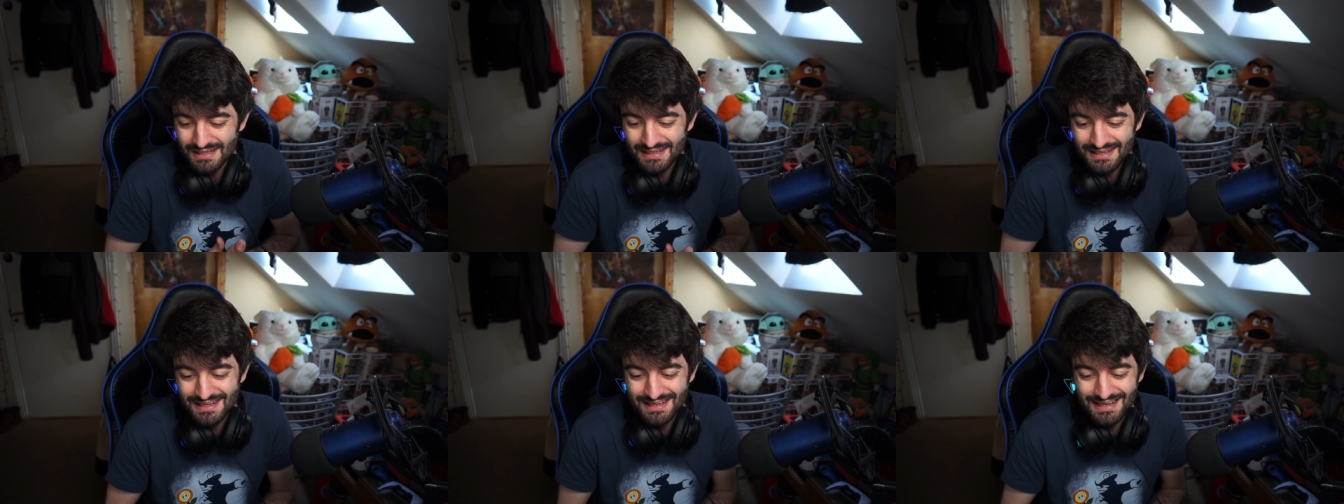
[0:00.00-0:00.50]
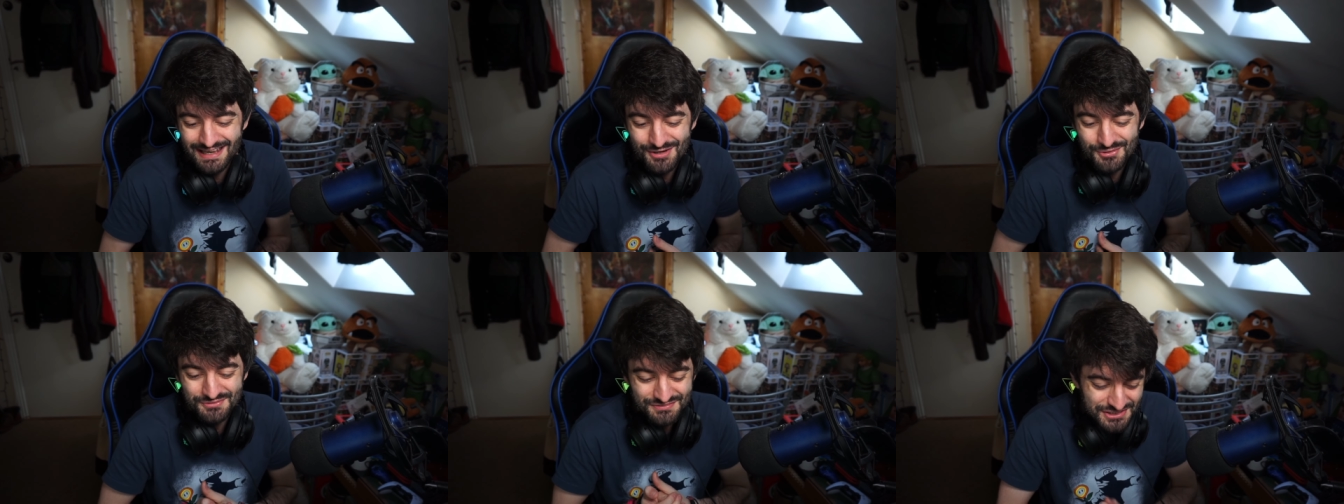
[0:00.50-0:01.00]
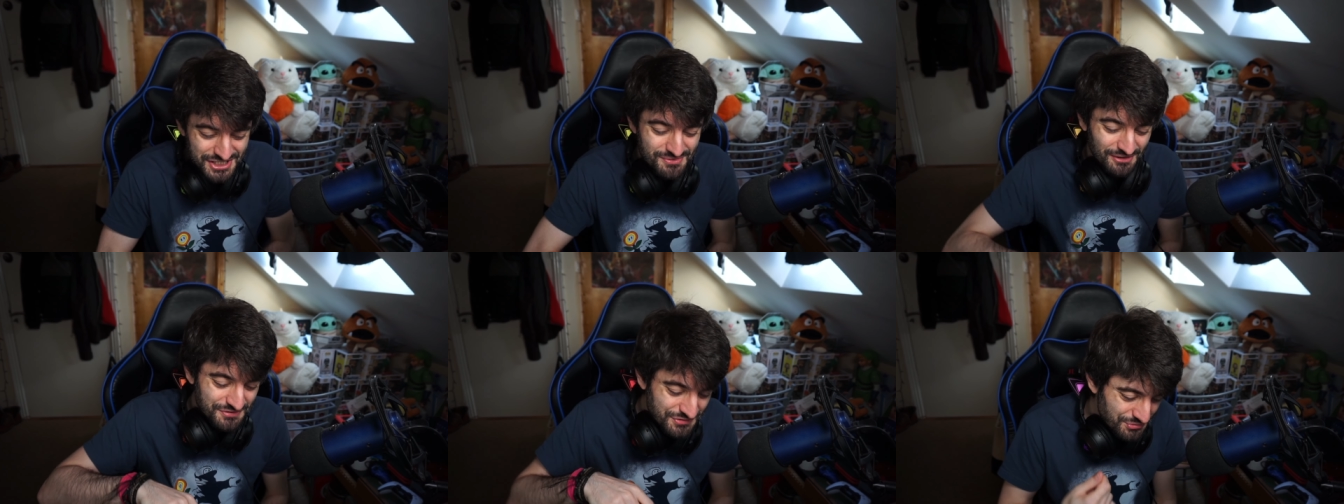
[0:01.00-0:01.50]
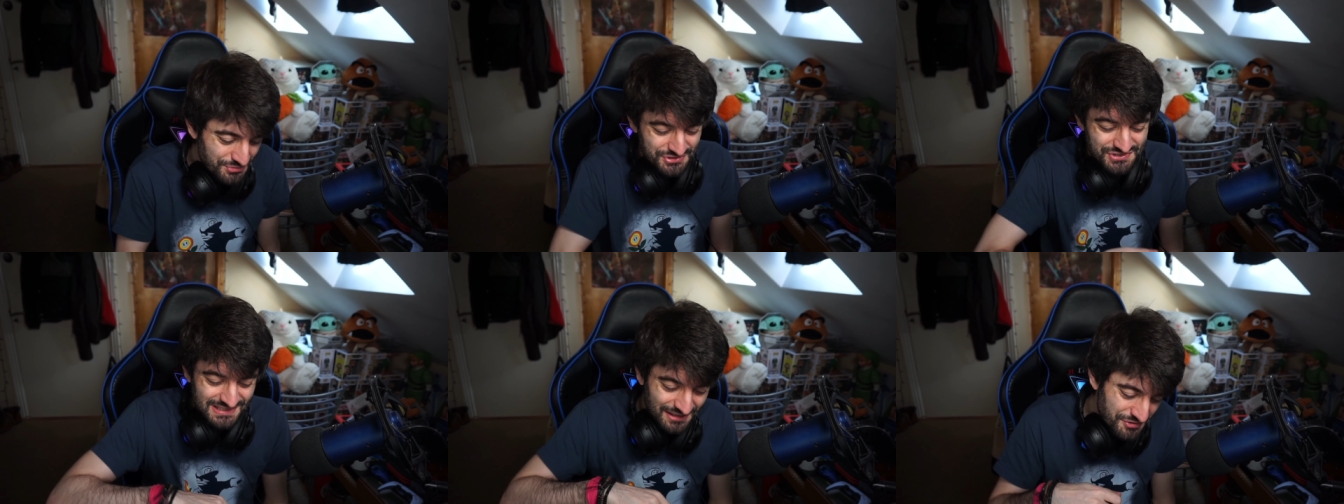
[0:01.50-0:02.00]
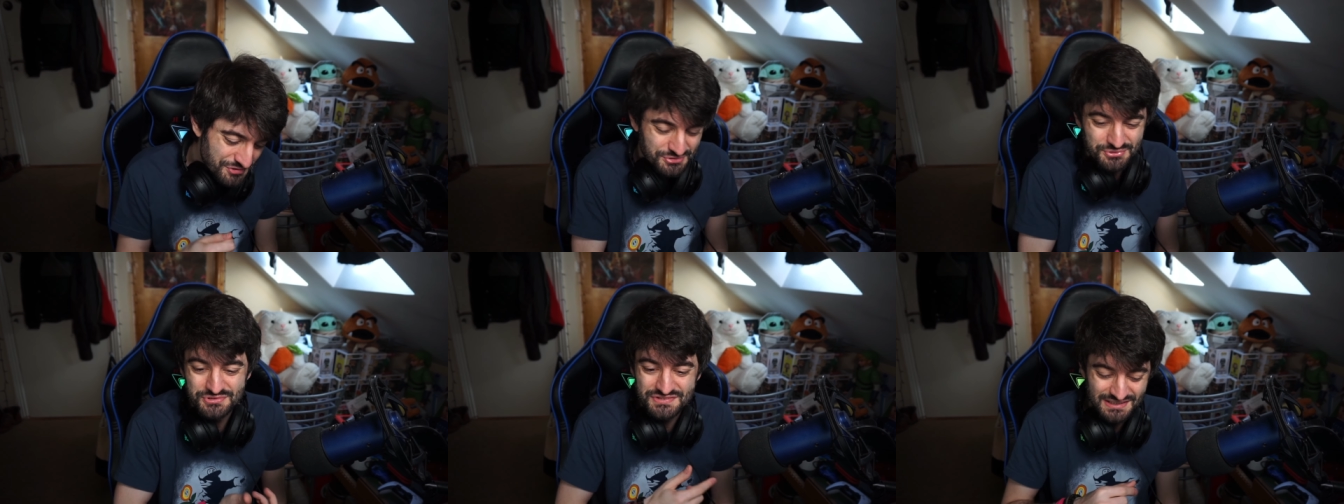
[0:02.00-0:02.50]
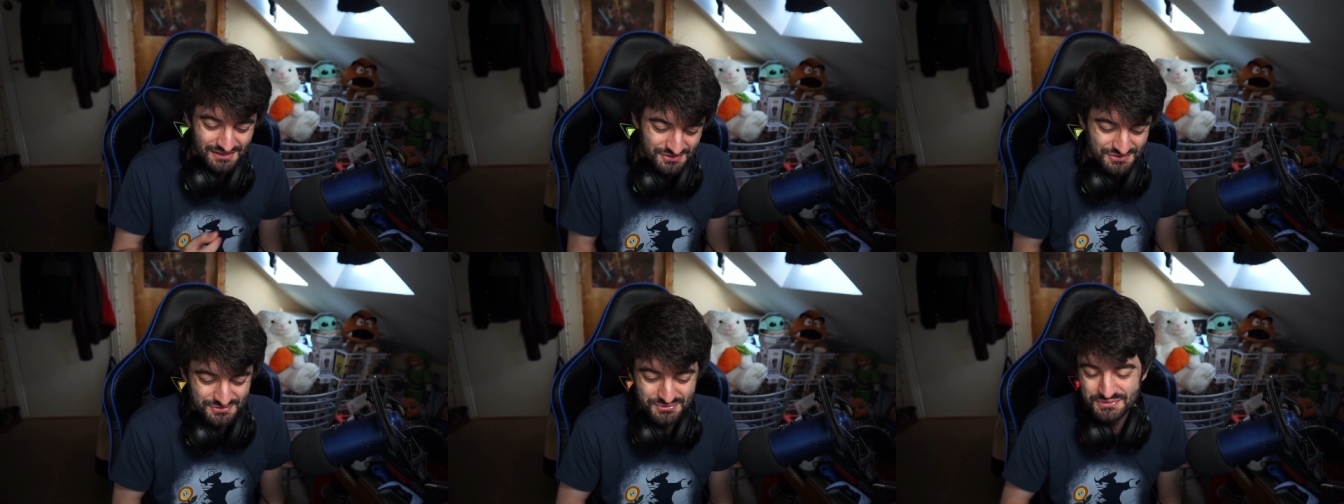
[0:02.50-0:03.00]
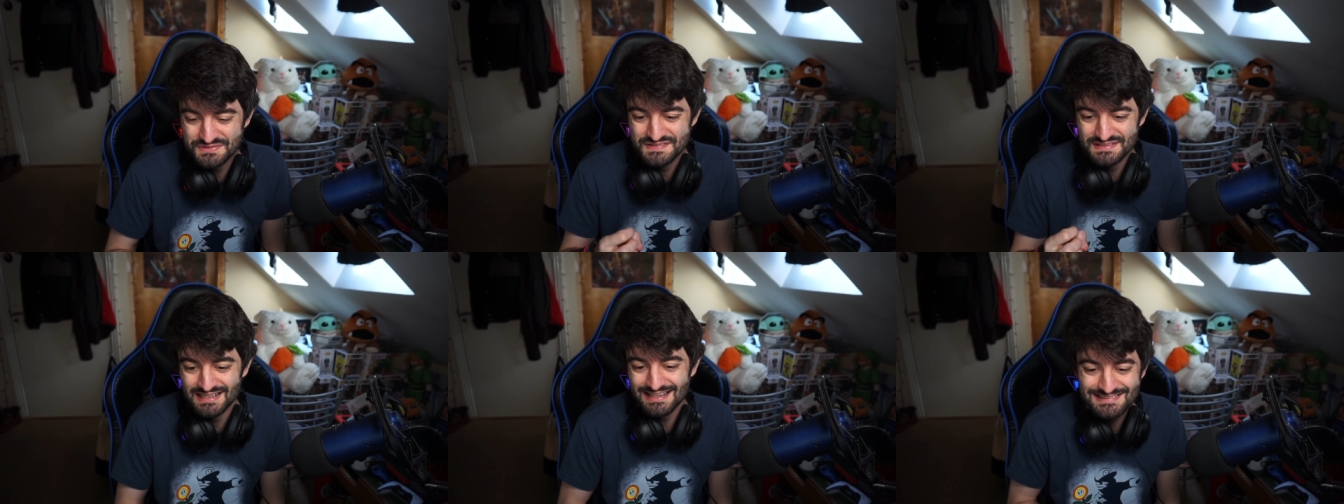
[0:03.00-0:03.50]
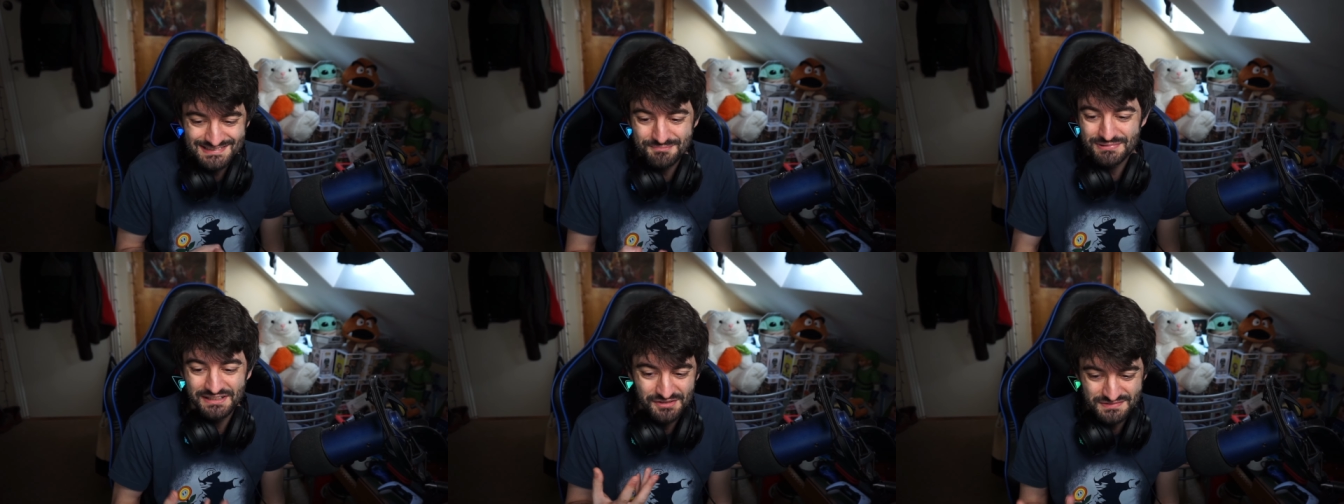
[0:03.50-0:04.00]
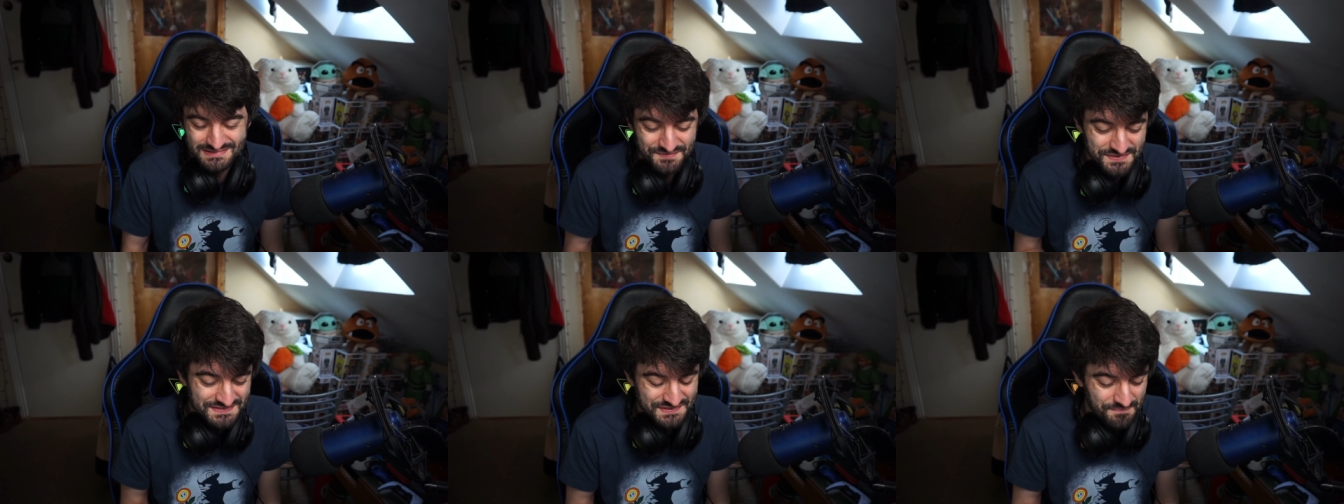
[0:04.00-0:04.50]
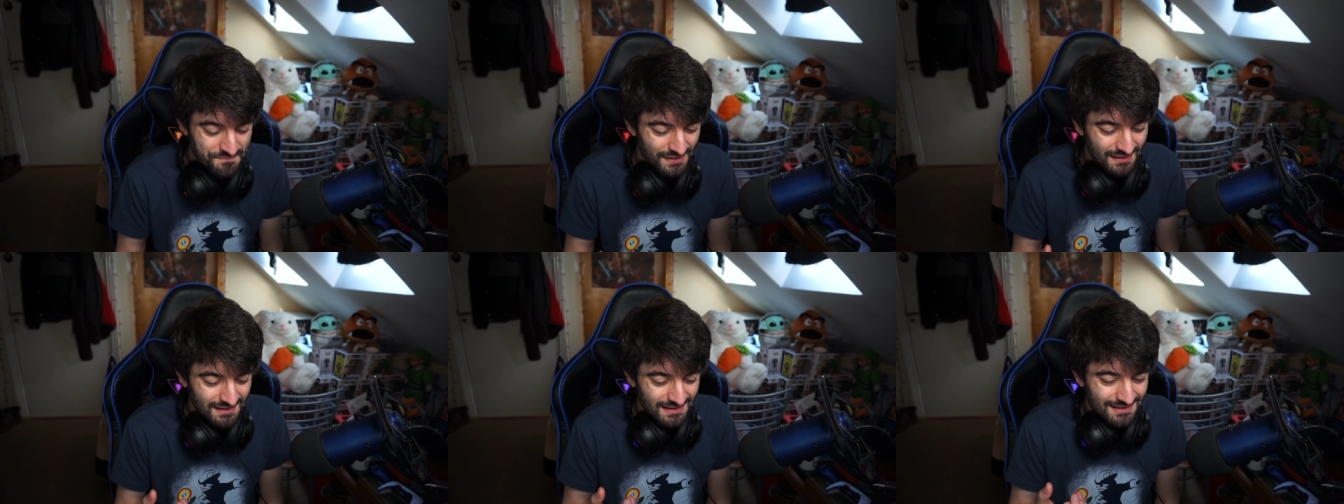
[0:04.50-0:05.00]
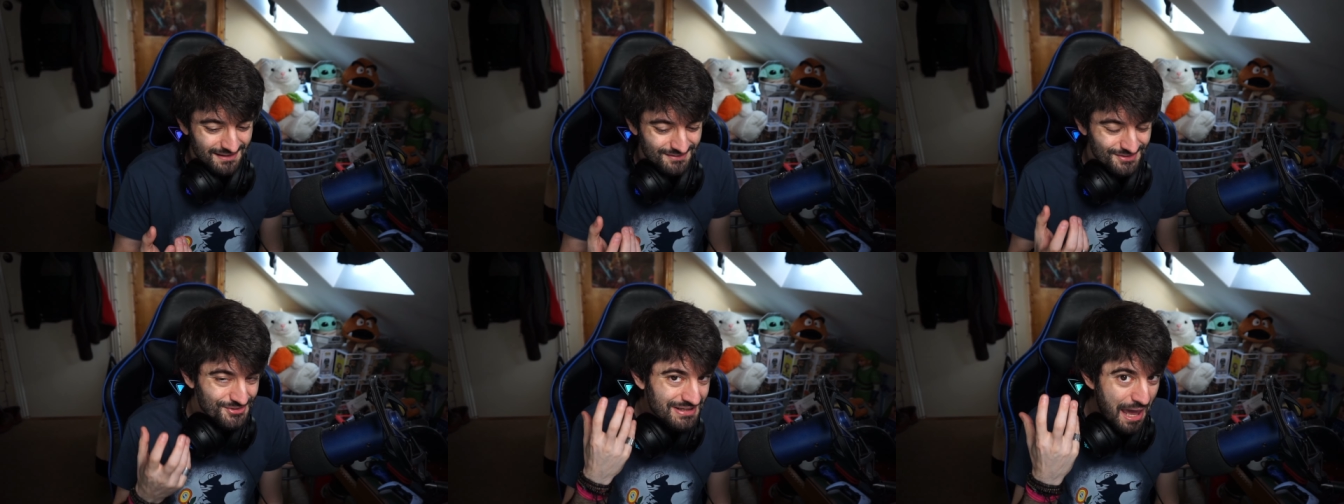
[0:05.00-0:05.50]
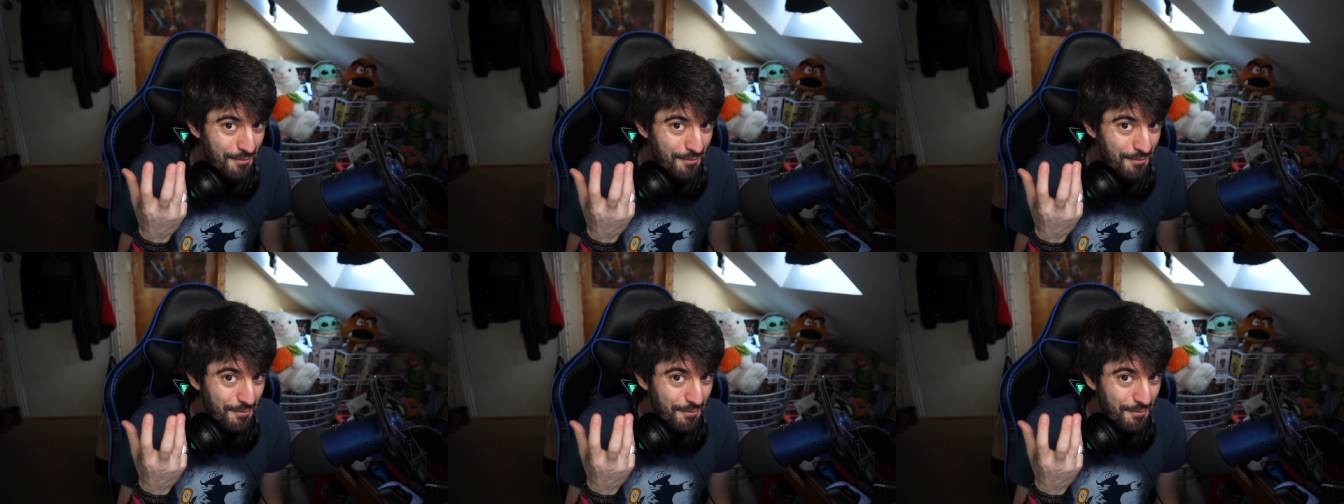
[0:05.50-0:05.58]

E continua, lo stuzzica, lo stuzzica, lo stuzzica, e sembra che lo si vizi non è